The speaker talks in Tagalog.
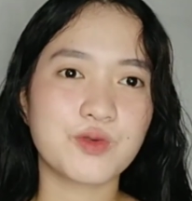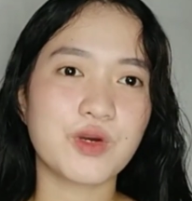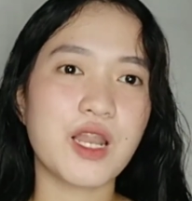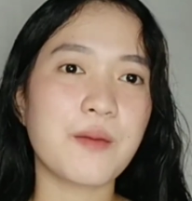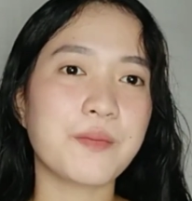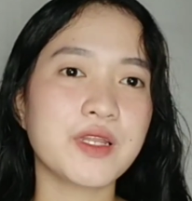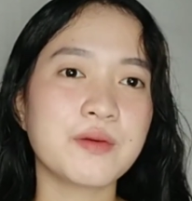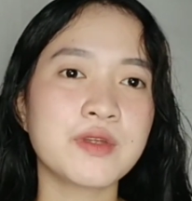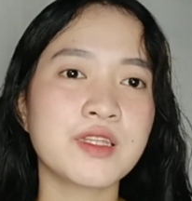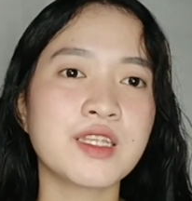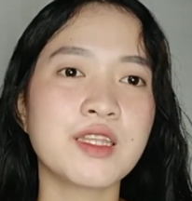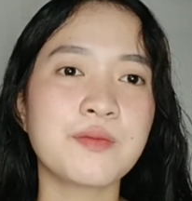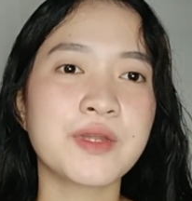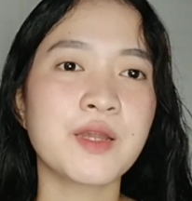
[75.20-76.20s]
Wala pa
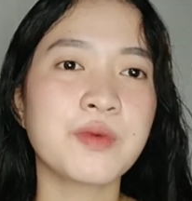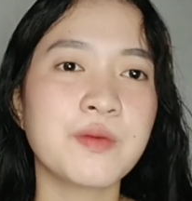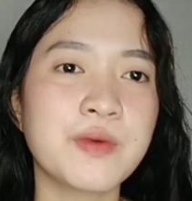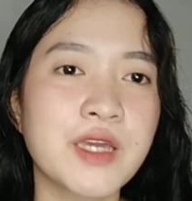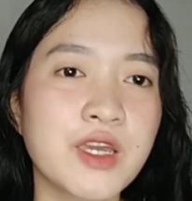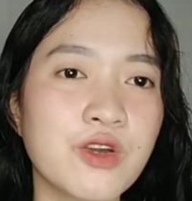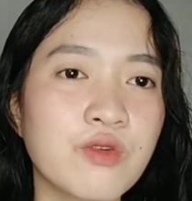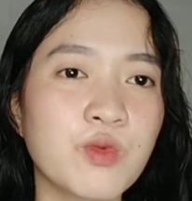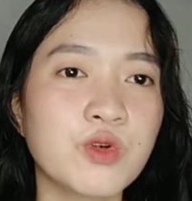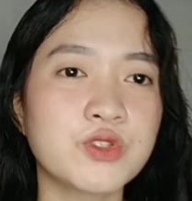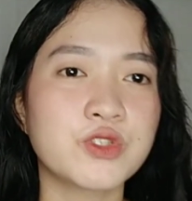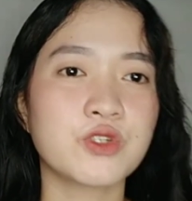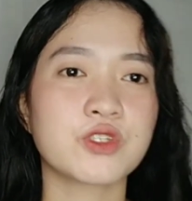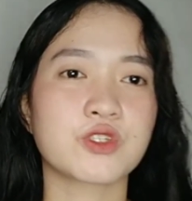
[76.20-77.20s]
naman, hindi pa nabibigay yung
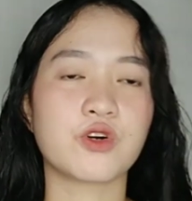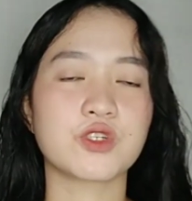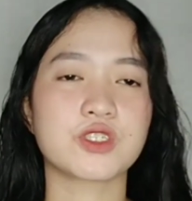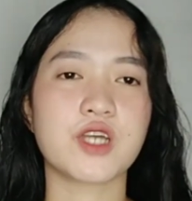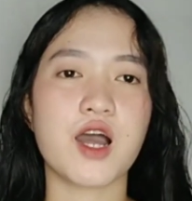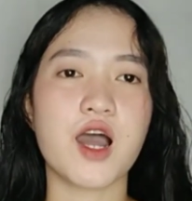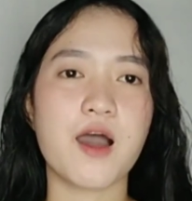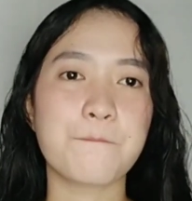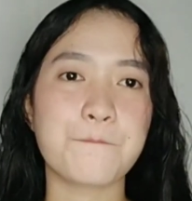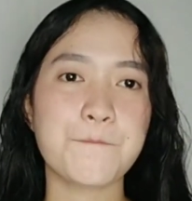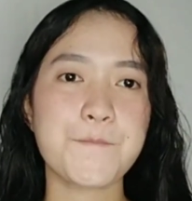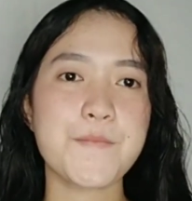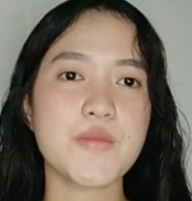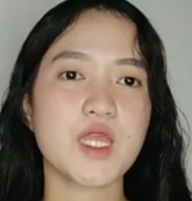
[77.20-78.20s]
modules ko sa
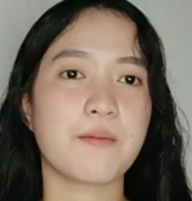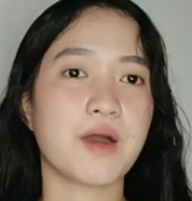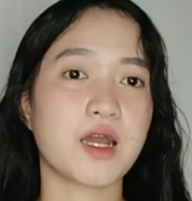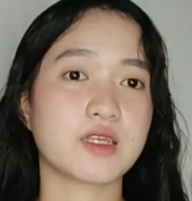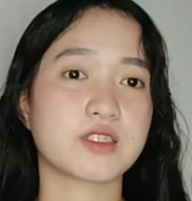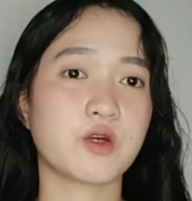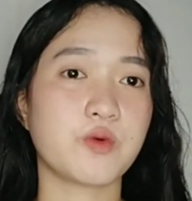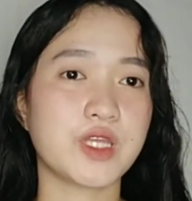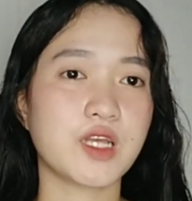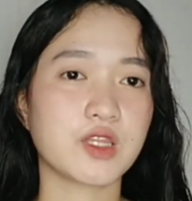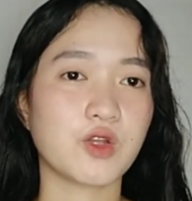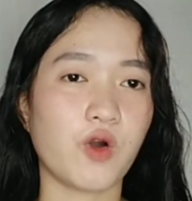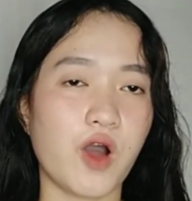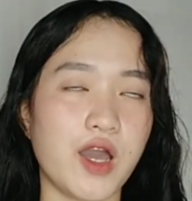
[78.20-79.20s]
para sa week
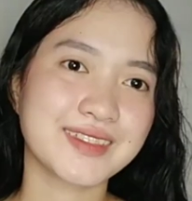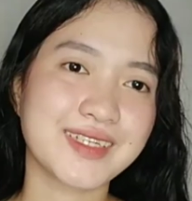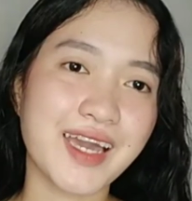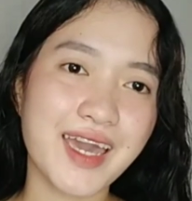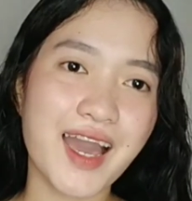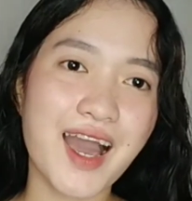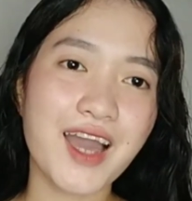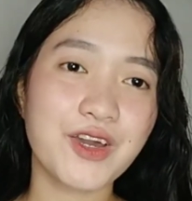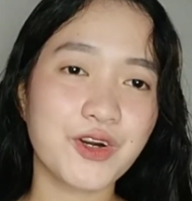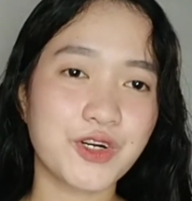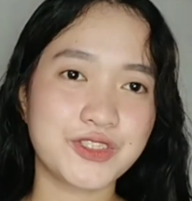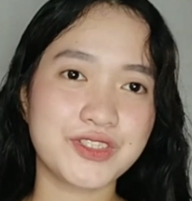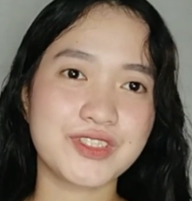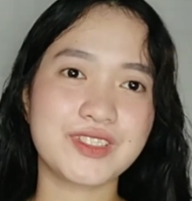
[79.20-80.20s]
na to. Kaya
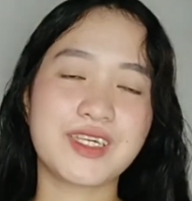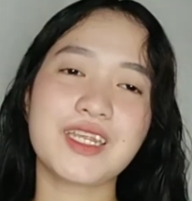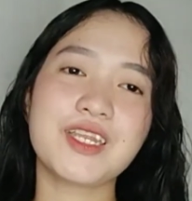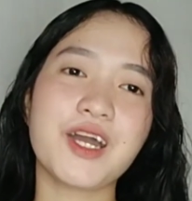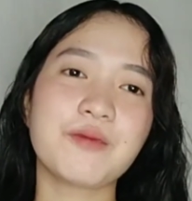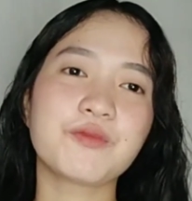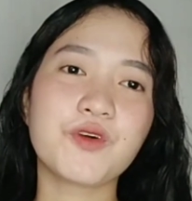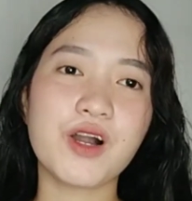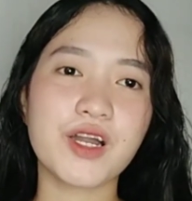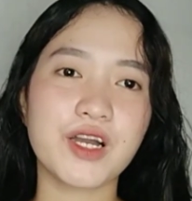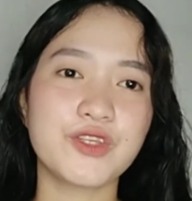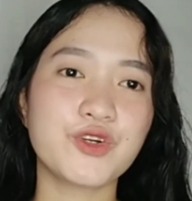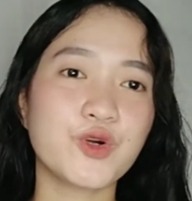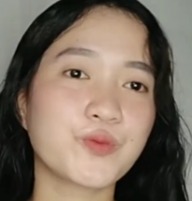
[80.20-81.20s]
ayun, grinab ko
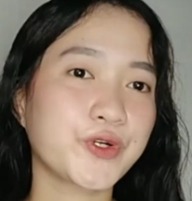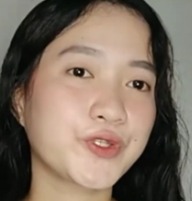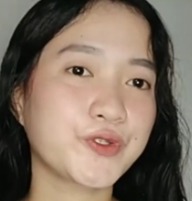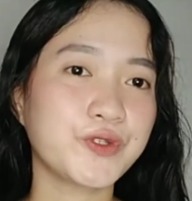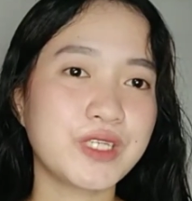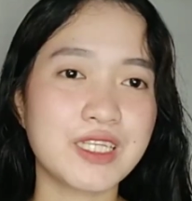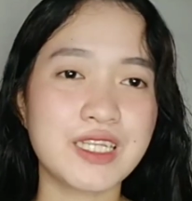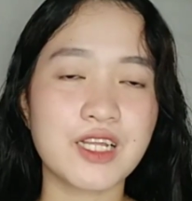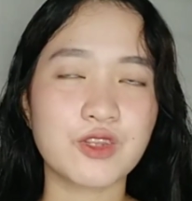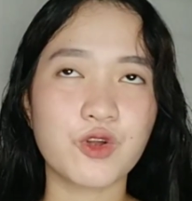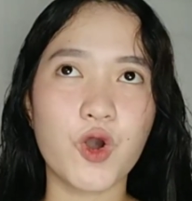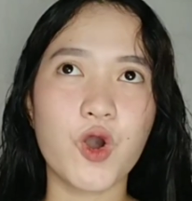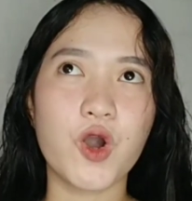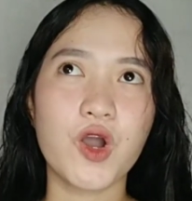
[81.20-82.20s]
agad yung opportunity na
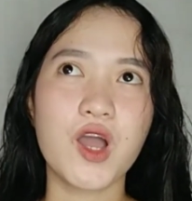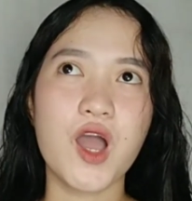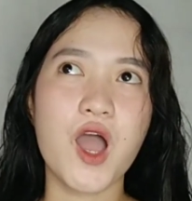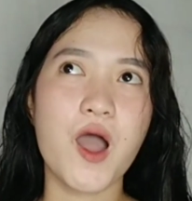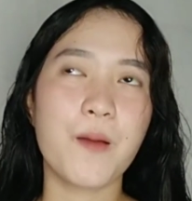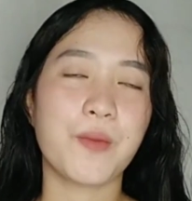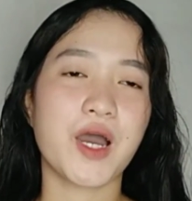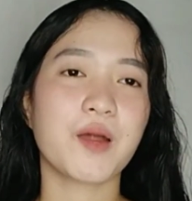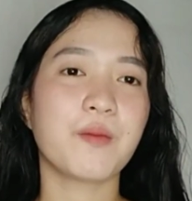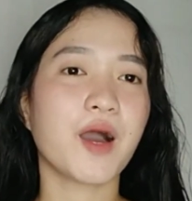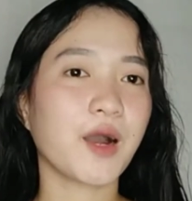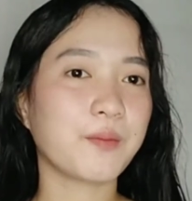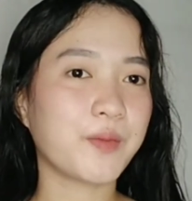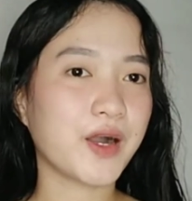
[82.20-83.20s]
to para
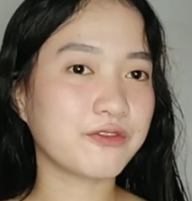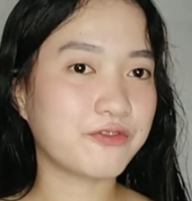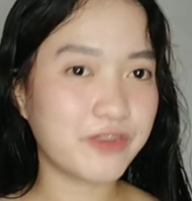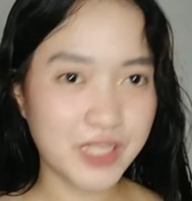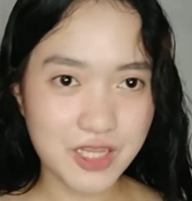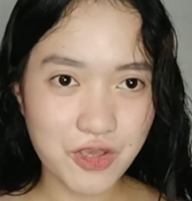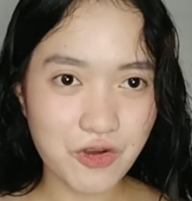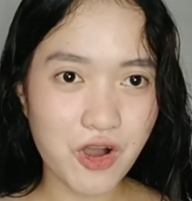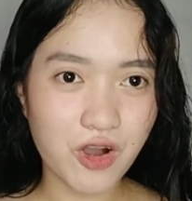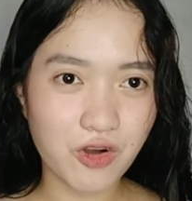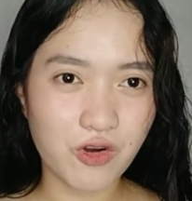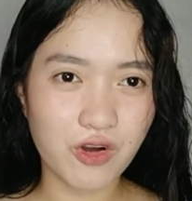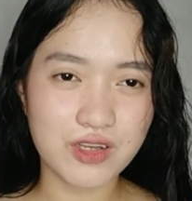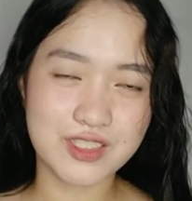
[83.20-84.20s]
makapag-video
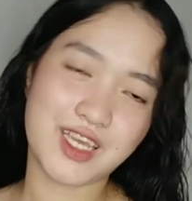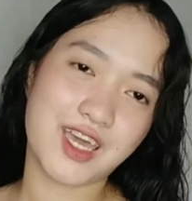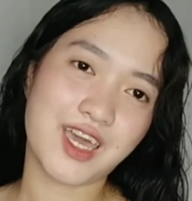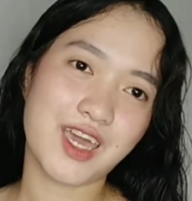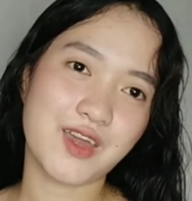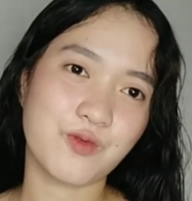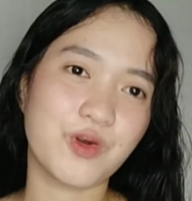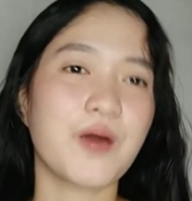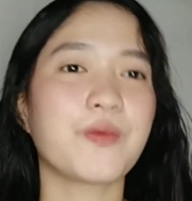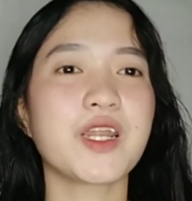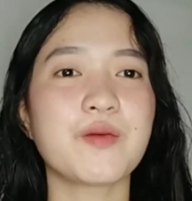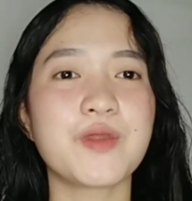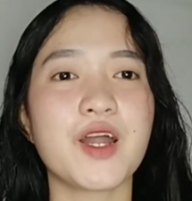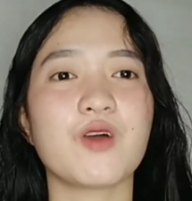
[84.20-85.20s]
ako kasi wala
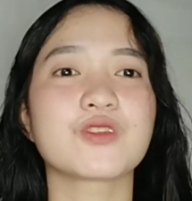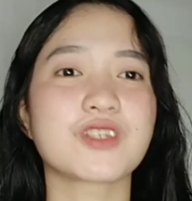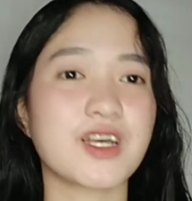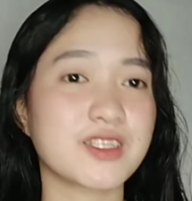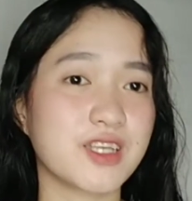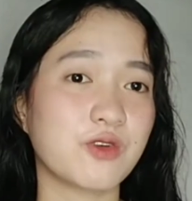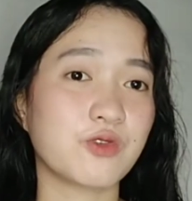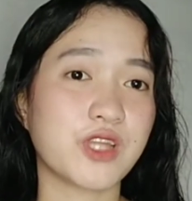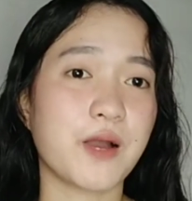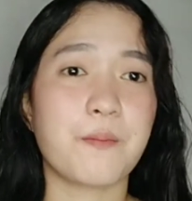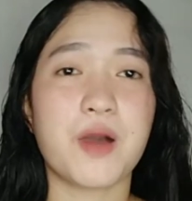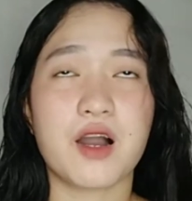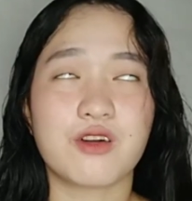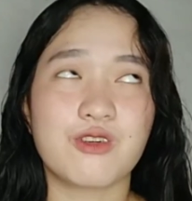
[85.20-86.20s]
pa naman akong sasagutang
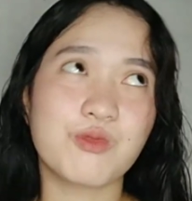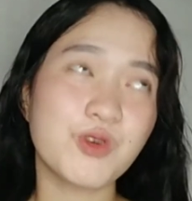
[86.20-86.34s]
bagong